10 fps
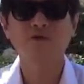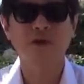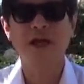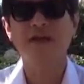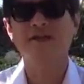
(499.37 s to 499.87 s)
作
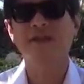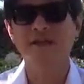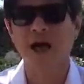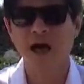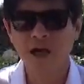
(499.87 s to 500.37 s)
也很正
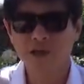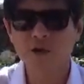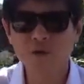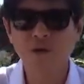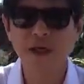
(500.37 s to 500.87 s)
常。
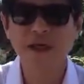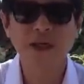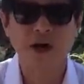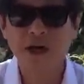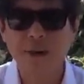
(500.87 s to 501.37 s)
中共的领
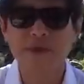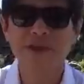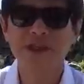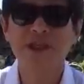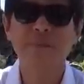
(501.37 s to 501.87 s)
导人也不是
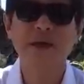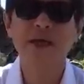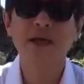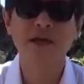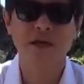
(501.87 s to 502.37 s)
习近平
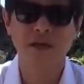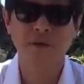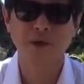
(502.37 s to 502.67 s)
一个人那么